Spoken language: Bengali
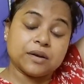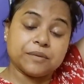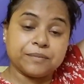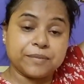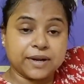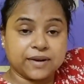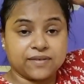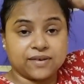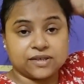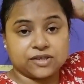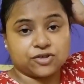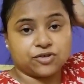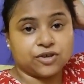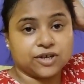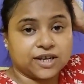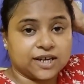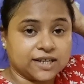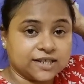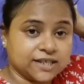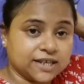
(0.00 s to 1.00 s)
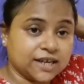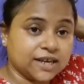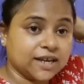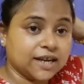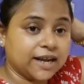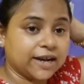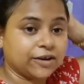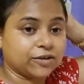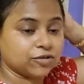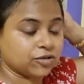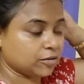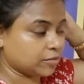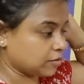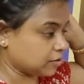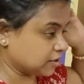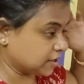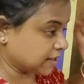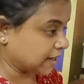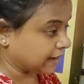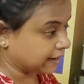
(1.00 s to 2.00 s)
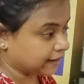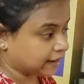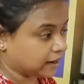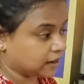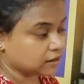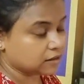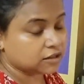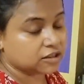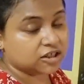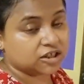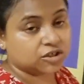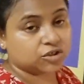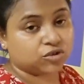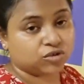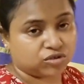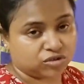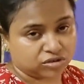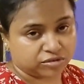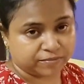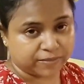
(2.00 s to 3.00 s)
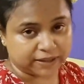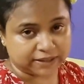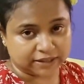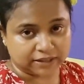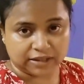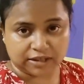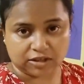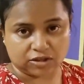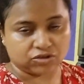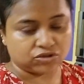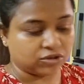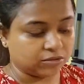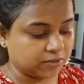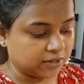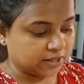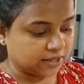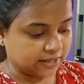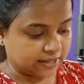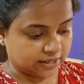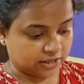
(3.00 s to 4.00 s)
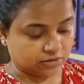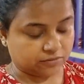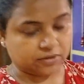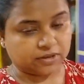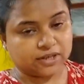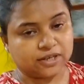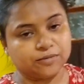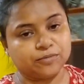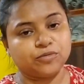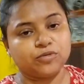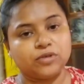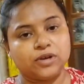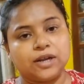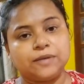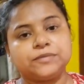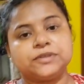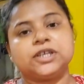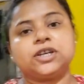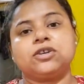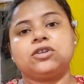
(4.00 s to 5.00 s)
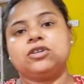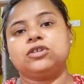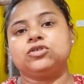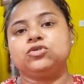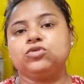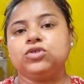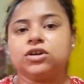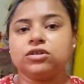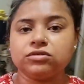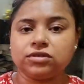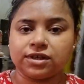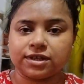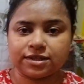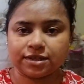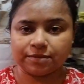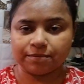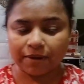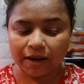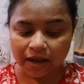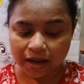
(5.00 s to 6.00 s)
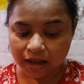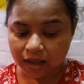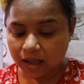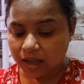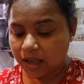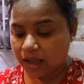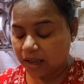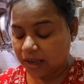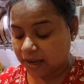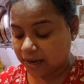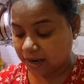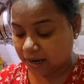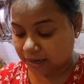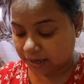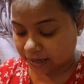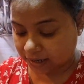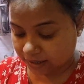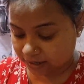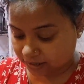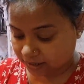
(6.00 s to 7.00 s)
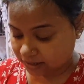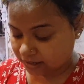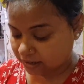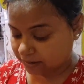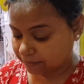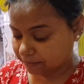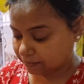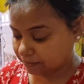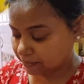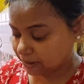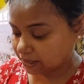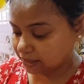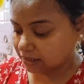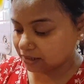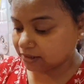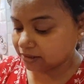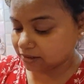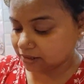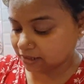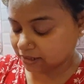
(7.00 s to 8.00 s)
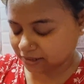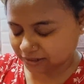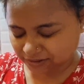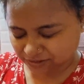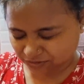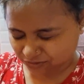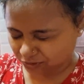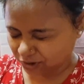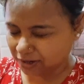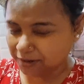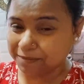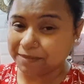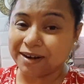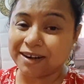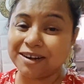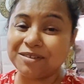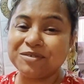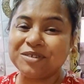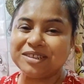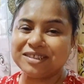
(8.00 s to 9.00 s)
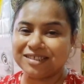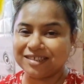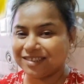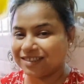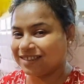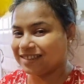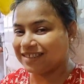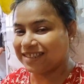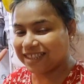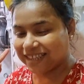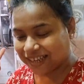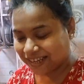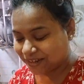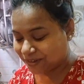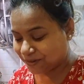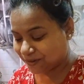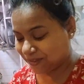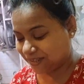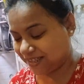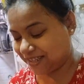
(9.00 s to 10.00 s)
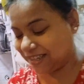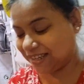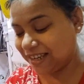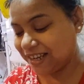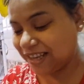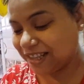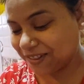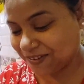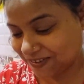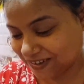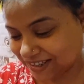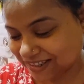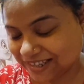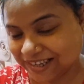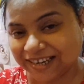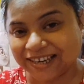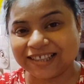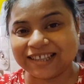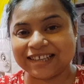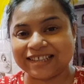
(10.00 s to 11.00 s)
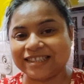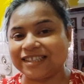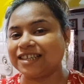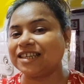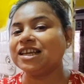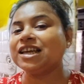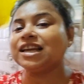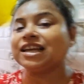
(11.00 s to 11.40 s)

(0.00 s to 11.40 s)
ব্রেকফাস্ট হয়ে গেছে এখন করবো হচ্ছে রান্না তো বাজার থেকে তো সবই এসে গেছে তোমাদেরকে বললাম সেগুলো ধুয়েও দিয়েছে মা এখানে মাটন সরি মাটন বলছি সে চিকেন রয়েছে তোমাকে দেখিয়ে দিচ্ছি